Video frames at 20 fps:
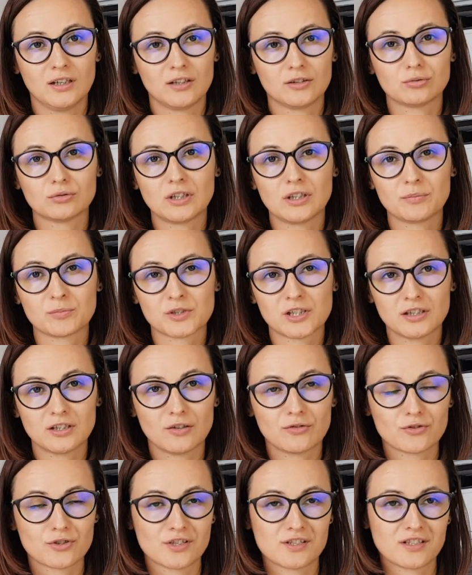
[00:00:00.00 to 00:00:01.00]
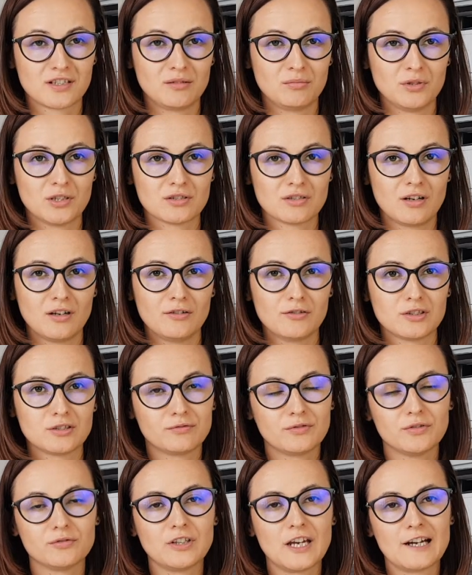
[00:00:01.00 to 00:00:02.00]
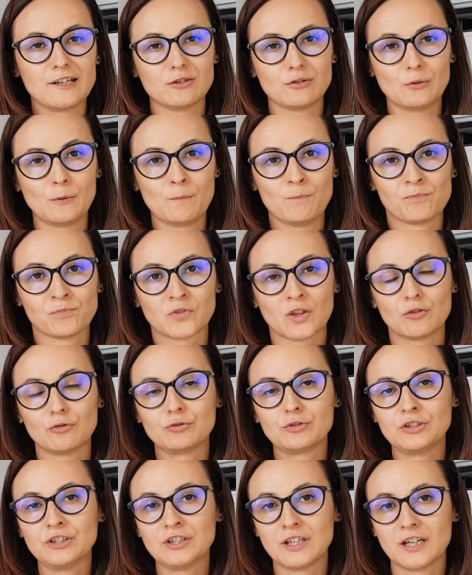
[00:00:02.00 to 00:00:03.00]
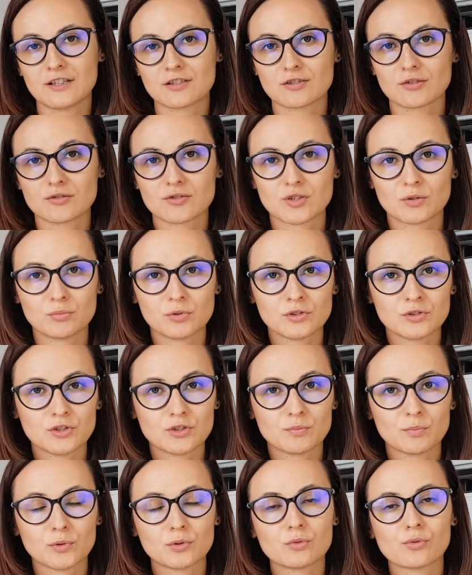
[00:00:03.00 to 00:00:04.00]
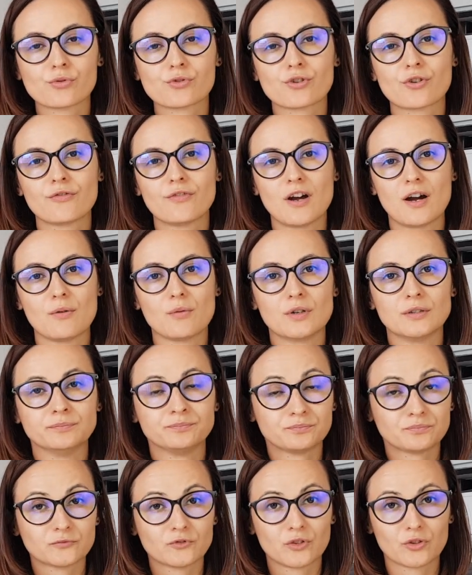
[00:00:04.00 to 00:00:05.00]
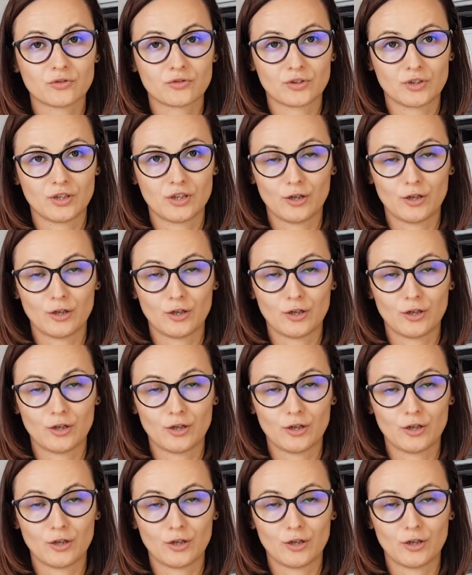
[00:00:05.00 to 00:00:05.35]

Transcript: Tutaj przede wszystkim, jeżeli z wywiadu wynika, że osoby gdzieś podróżowały w,